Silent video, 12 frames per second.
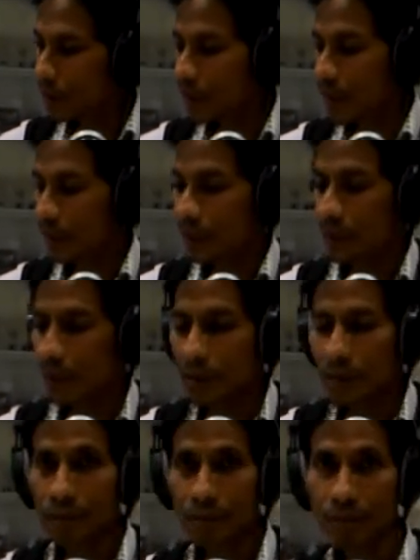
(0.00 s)

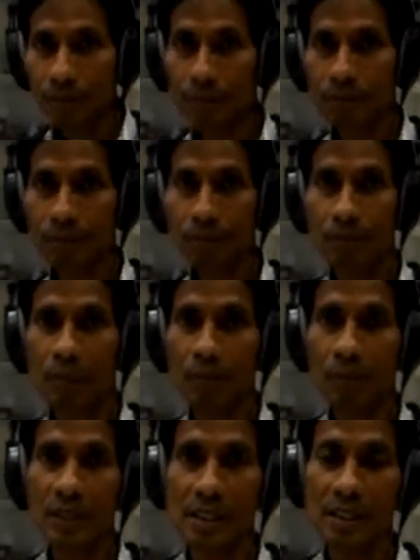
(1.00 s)
Maka
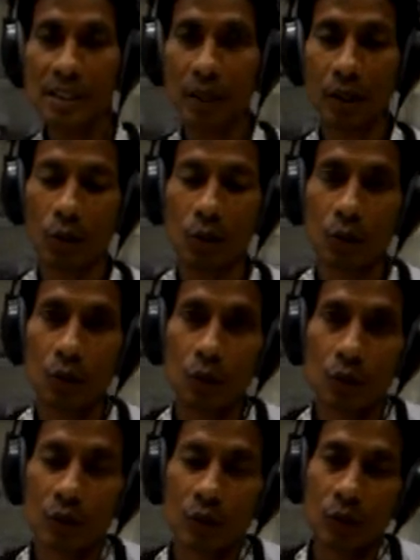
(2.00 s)
baptisan Roh
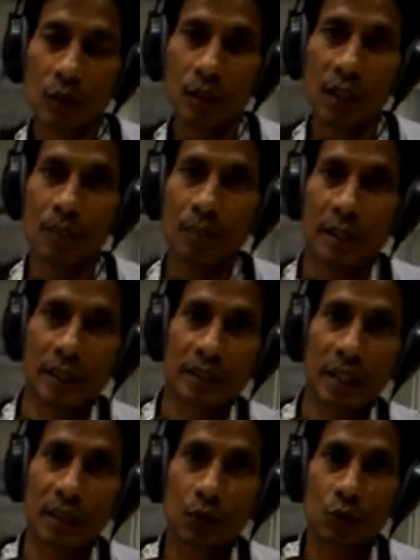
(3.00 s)
Kudus itu adalah
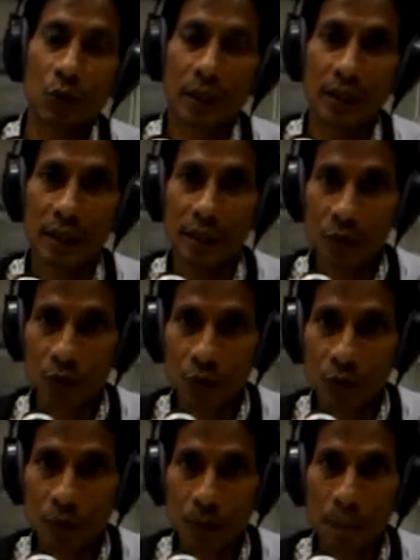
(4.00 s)
pekerjaan Tuhan
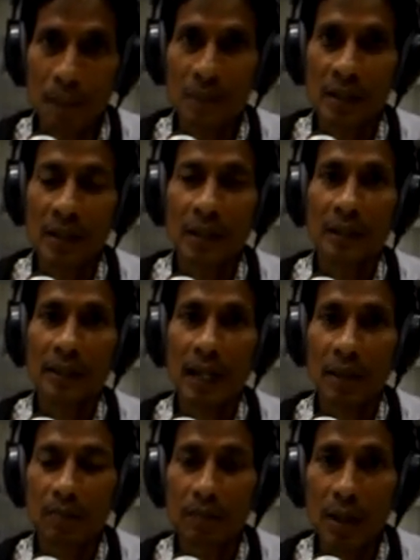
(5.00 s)
Yesus
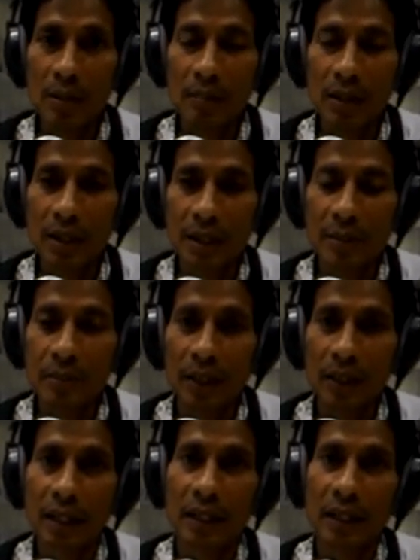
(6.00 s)
tanpa
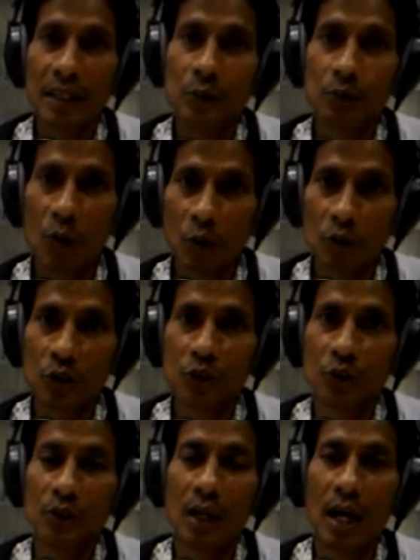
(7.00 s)
melibatkan
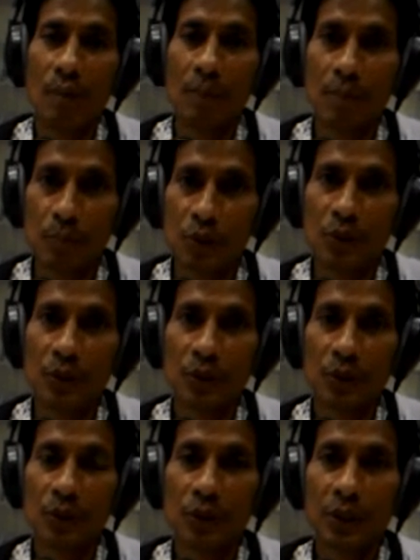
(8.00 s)
respons
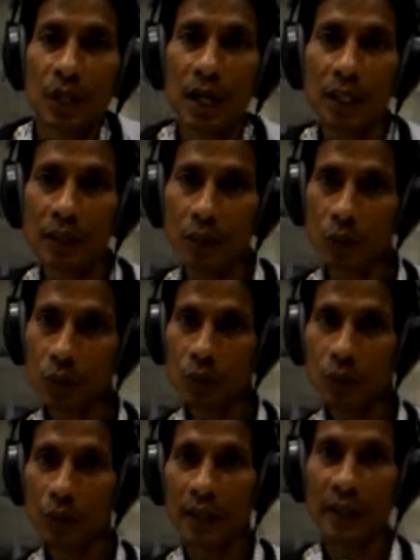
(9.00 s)
apapun
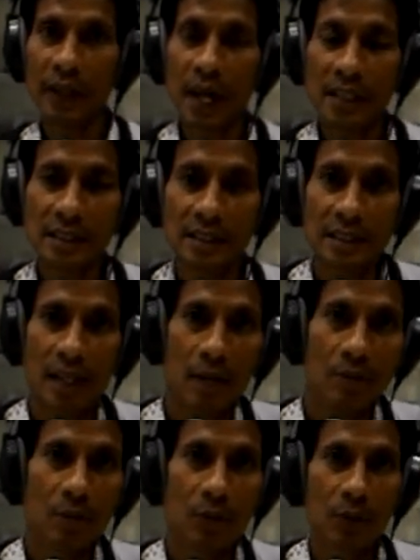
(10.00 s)
atau reaksi
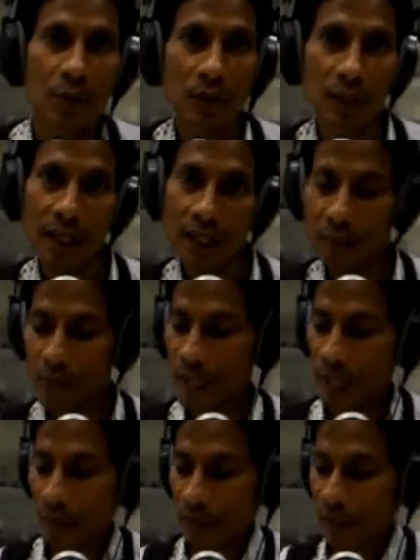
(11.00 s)
apapun dari
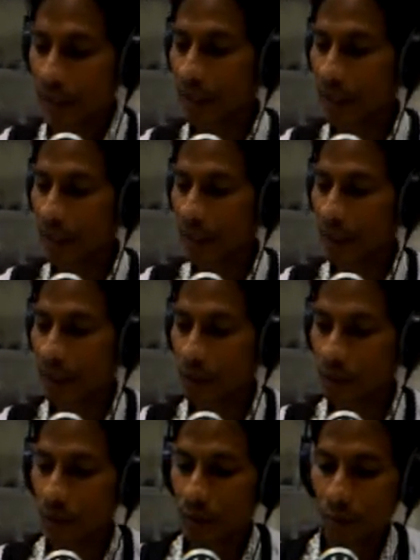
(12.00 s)
pihak kita
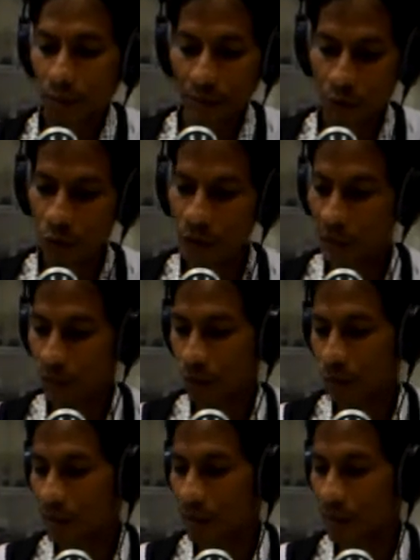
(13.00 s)
manusia
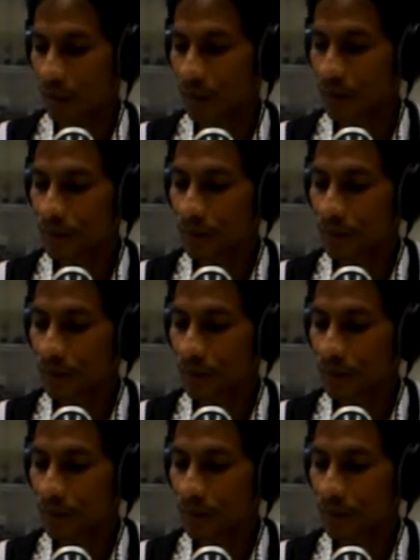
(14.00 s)
saudara.